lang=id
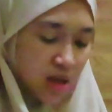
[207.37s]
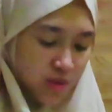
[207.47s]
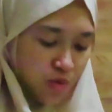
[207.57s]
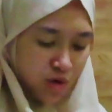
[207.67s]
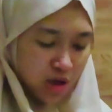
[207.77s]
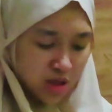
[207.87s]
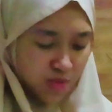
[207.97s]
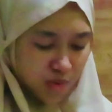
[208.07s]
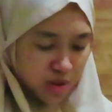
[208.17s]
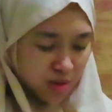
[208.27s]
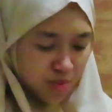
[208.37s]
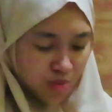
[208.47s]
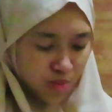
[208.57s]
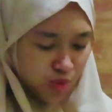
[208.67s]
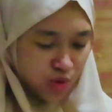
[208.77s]
semoga cepet
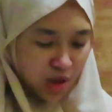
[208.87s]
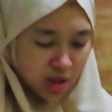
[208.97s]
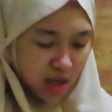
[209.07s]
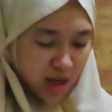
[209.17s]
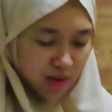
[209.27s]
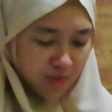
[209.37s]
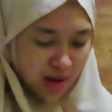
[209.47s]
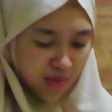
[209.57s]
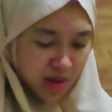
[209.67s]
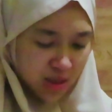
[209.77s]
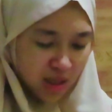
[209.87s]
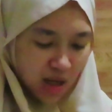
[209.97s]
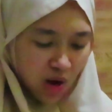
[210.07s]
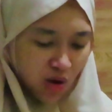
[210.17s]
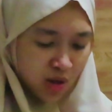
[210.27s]
sembuh nih tangan mama nih
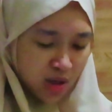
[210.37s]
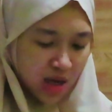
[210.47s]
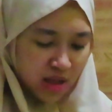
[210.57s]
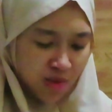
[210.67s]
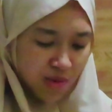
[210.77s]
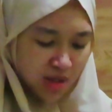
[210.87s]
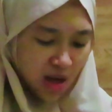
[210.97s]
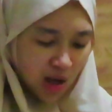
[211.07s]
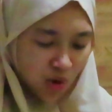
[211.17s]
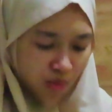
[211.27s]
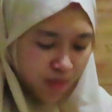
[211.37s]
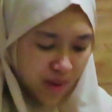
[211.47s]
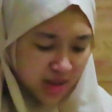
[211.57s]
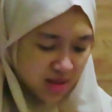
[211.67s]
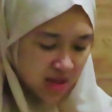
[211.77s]
kalau enggak ini bisa
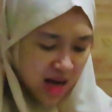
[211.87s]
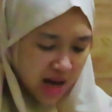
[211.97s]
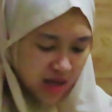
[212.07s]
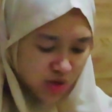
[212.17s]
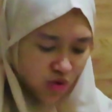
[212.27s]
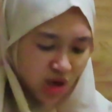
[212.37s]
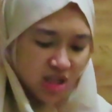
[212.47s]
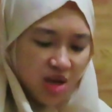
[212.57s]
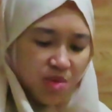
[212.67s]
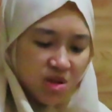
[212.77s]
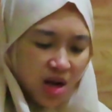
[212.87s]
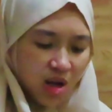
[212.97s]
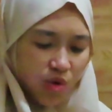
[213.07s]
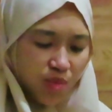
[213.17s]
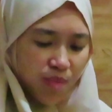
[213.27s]
ngelupas guys kulitnya bisa
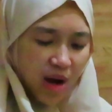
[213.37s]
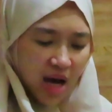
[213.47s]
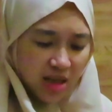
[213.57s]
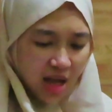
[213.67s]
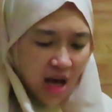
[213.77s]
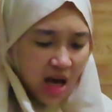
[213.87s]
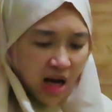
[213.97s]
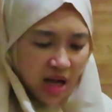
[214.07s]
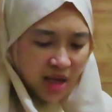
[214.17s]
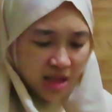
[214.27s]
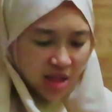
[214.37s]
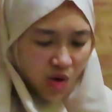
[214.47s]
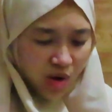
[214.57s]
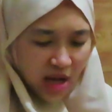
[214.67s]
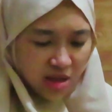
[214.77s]
ngelupas kalian
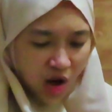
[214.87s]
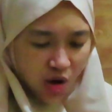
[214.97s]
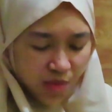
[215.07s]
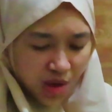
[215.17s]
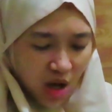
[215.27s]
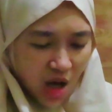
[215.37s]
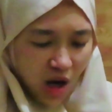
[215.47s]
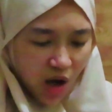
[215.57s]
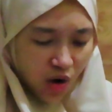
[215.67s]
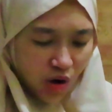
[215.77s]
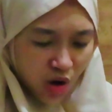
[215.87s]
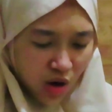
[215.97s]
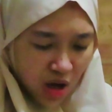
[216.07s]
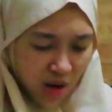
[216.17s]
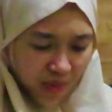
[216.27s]
tahu kan kalau
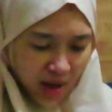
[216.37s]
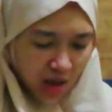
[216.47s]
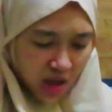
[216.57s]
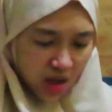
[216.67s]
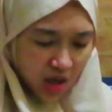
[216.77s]
kalau apa